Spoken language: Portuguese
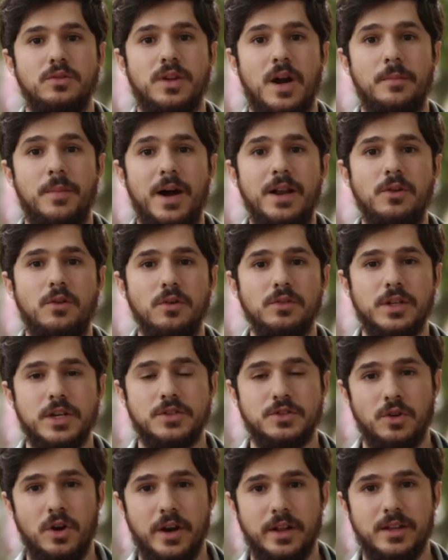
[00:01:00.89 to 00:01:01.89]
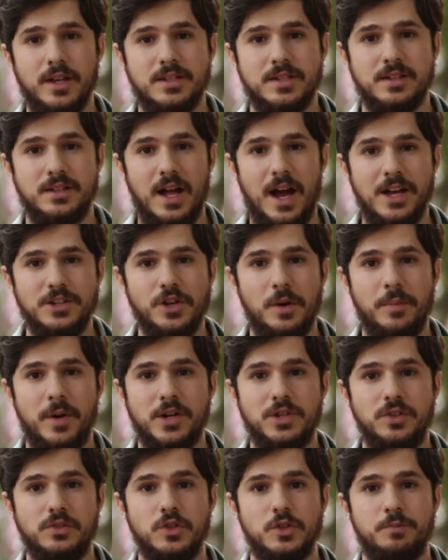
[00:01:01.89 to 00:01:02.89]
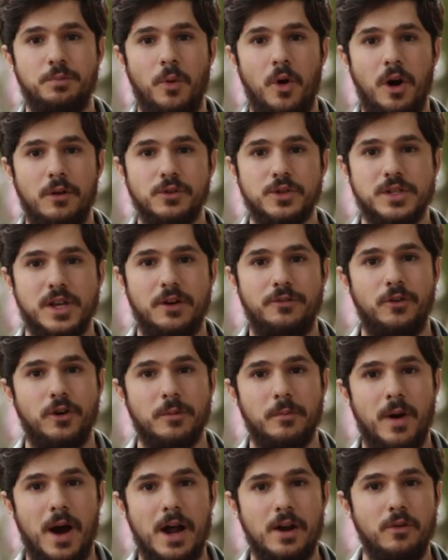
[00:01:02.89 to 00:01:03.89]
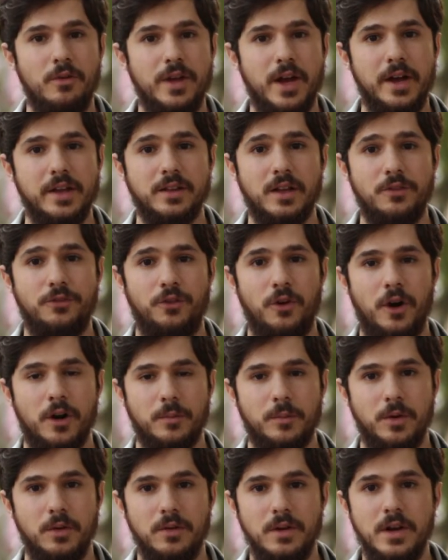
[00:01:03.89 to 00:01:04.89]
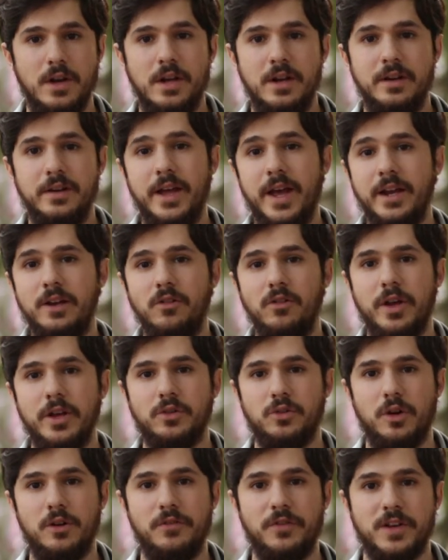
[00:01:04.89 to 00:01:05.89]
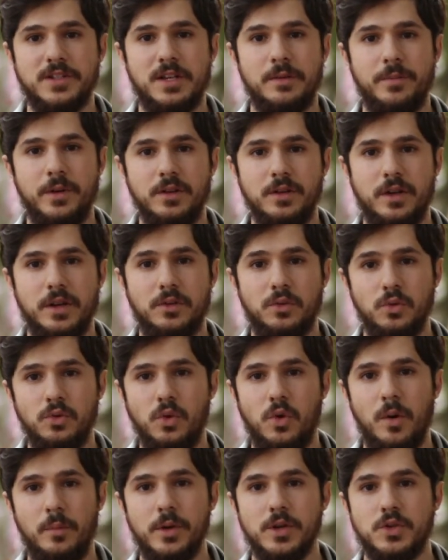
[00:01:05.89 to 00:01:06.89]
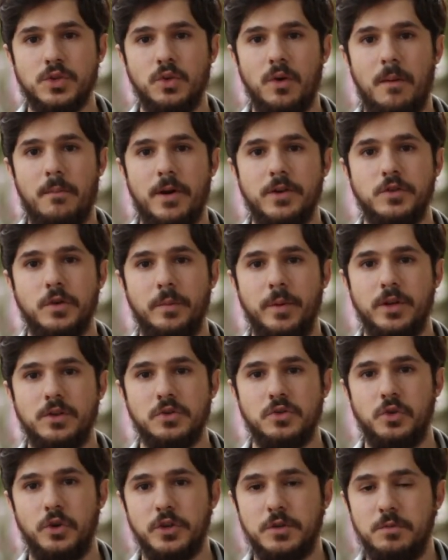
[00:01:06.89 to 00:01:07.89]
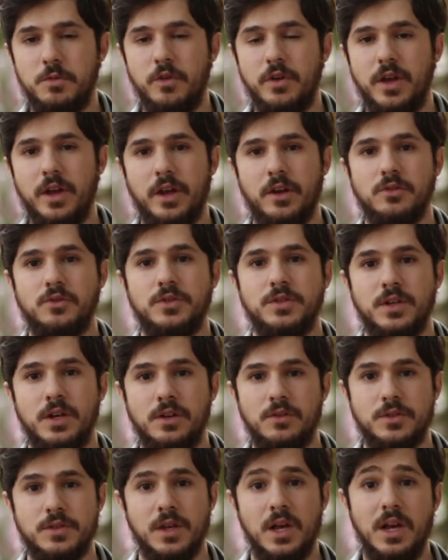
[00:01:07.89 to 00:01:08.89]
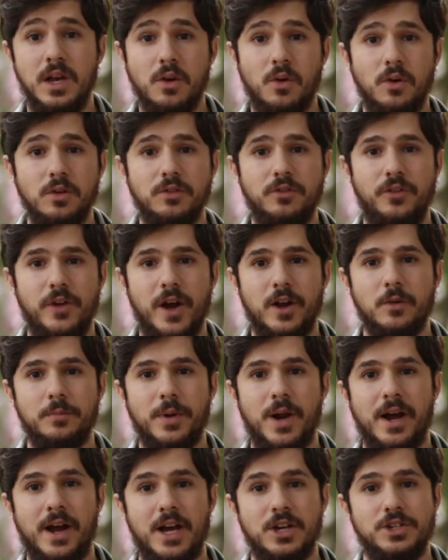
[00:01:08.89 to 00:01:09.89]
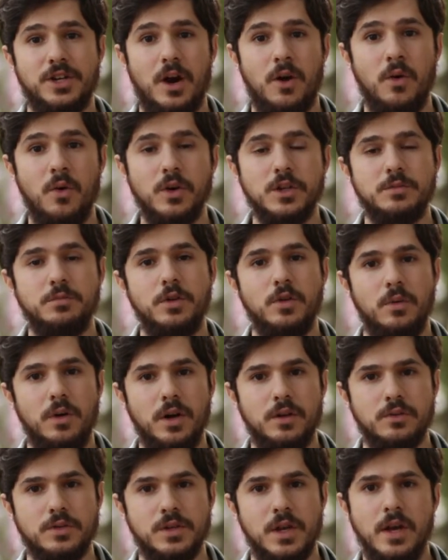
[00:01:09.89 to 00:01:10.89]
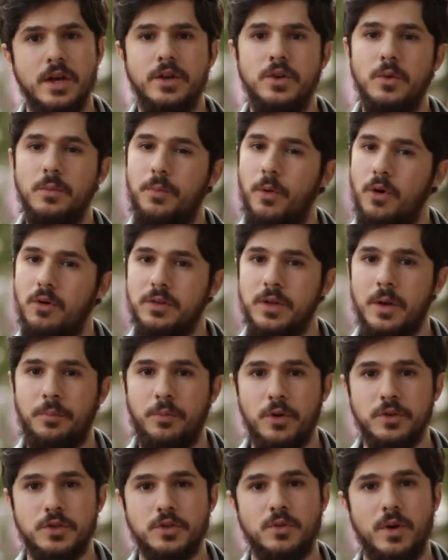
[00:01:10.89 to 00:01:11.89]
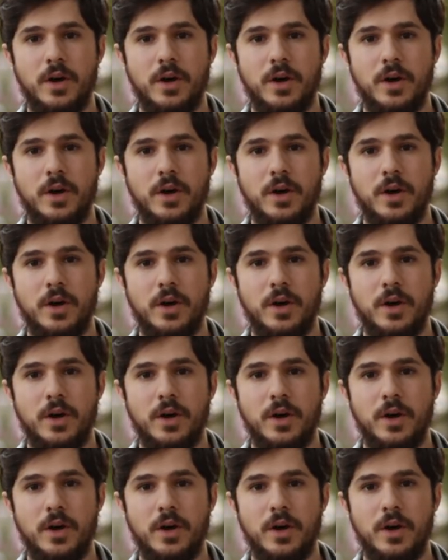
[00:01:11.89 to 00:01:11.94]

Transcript: O trabalho conta a história da cidade a partir dos povos que a formaram e ainda formam. Nele, o leitor fica sabendo que tudo começou há mais ou menos 2.500 anos, quando vieram para cá charruas minuanos e um pouco depois os